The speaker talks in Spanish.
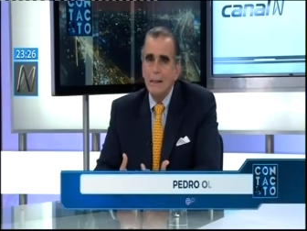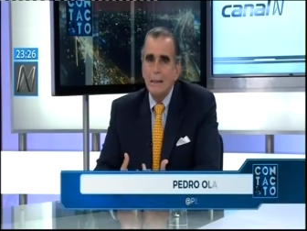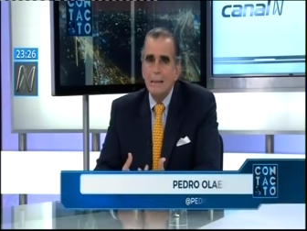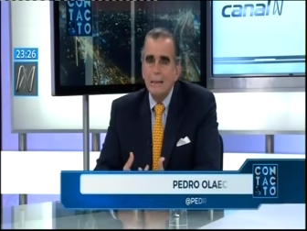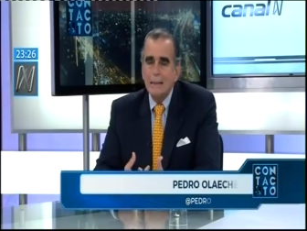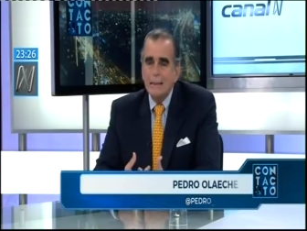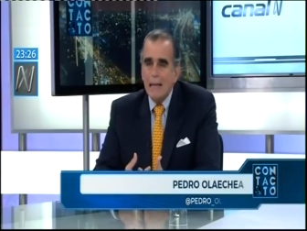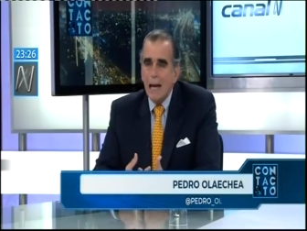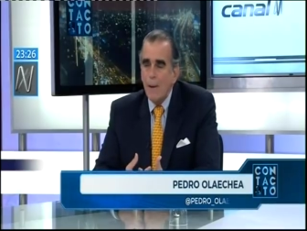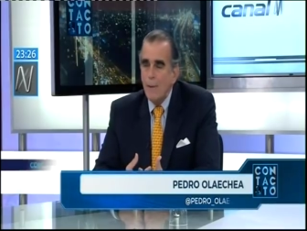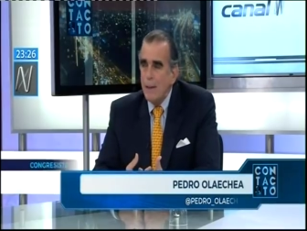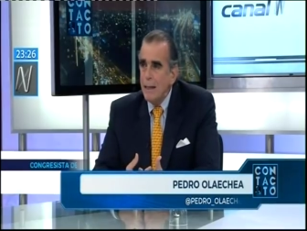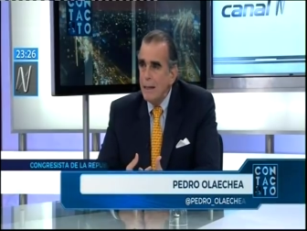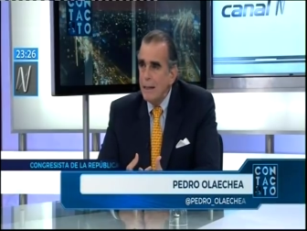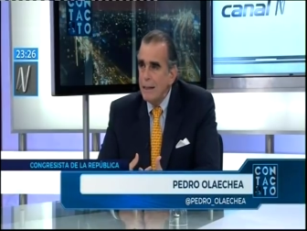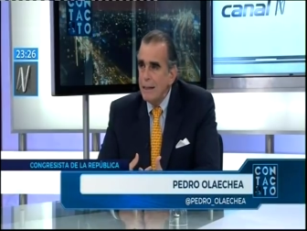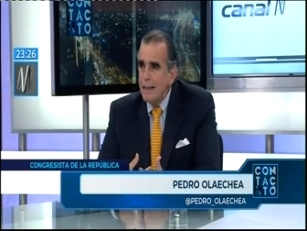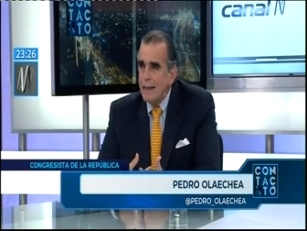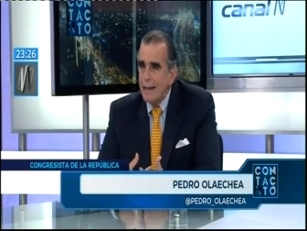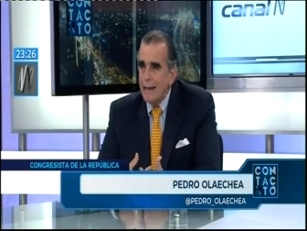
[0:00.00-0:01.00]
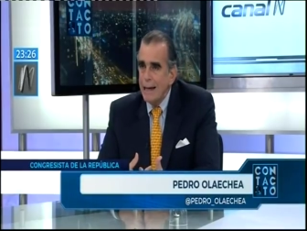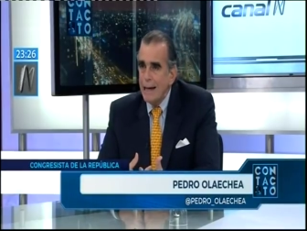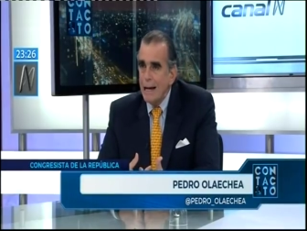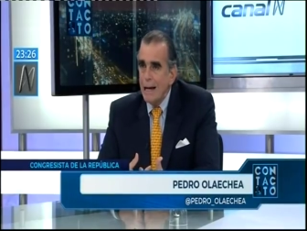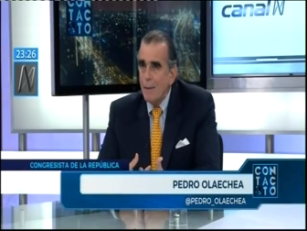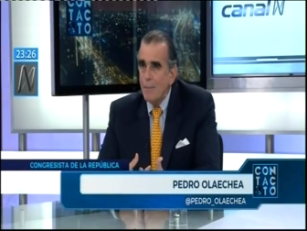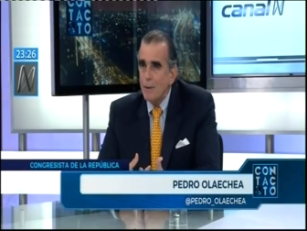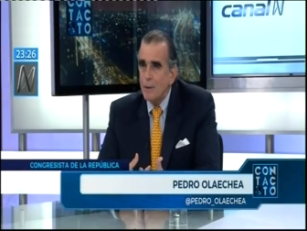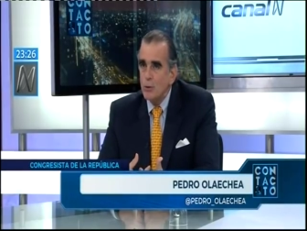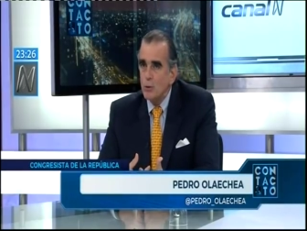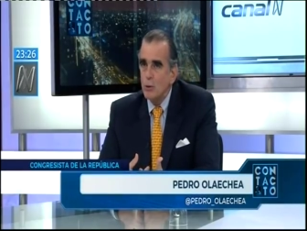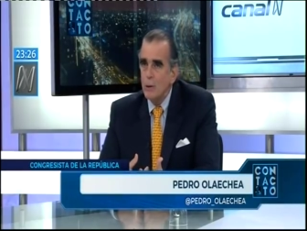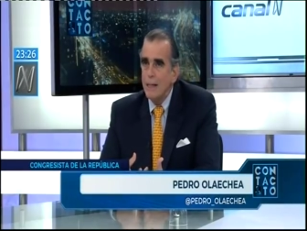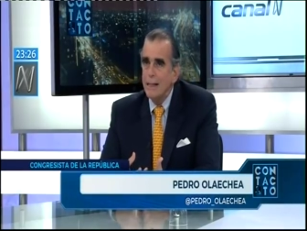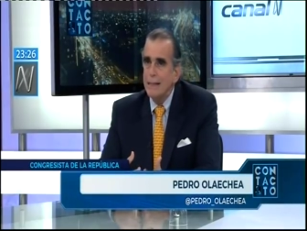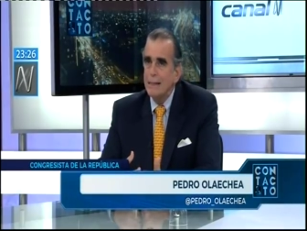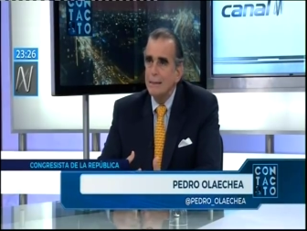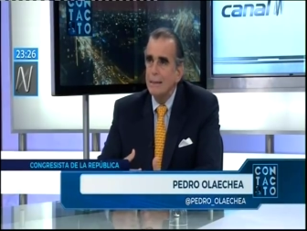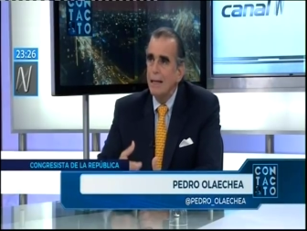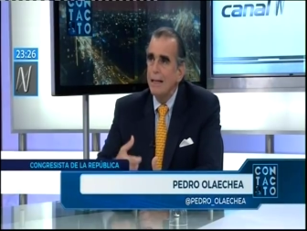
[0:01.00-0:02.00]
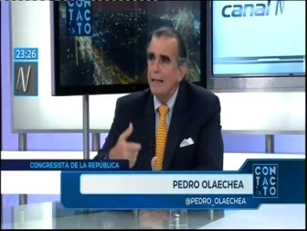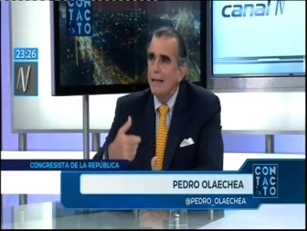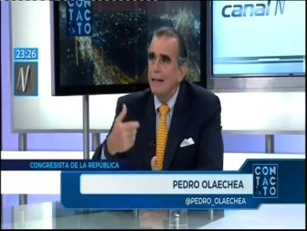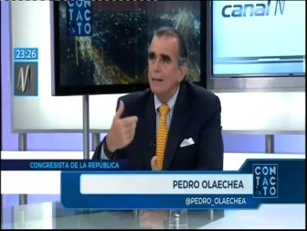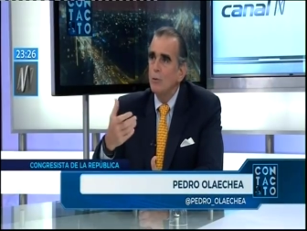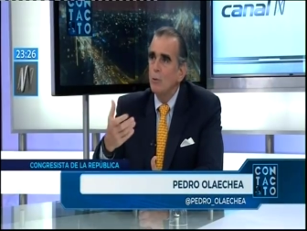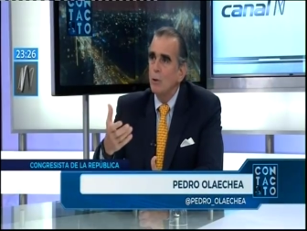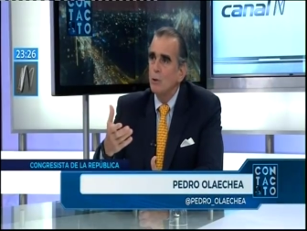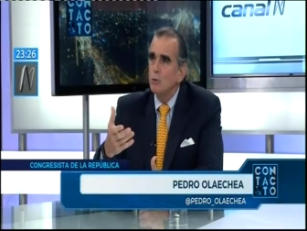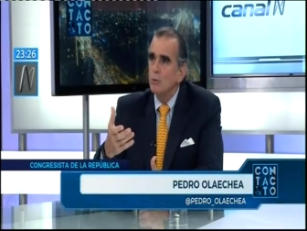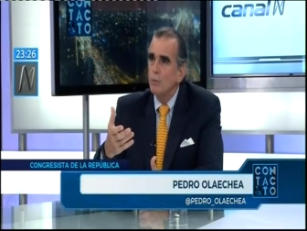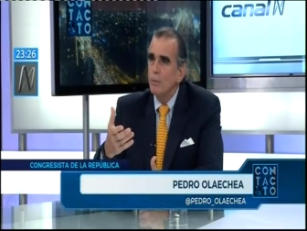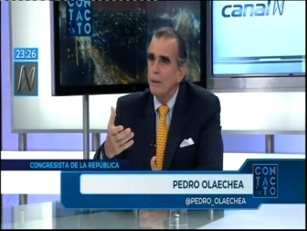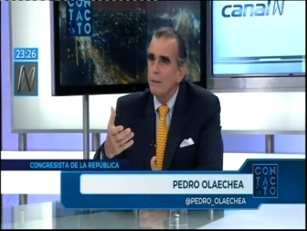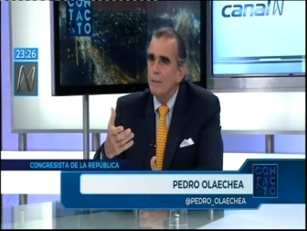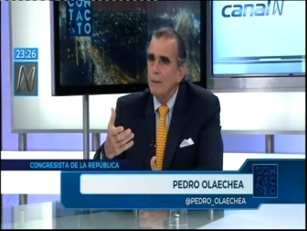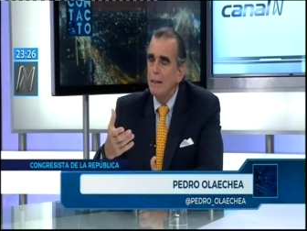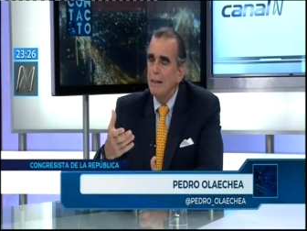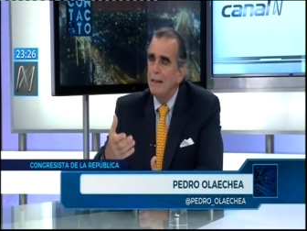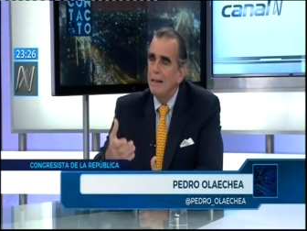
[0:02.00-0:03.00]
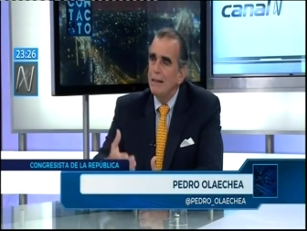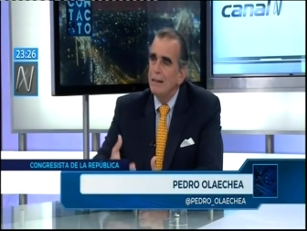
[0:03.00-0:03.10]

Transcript: Saber de que cada persona que está llegando a la Suprema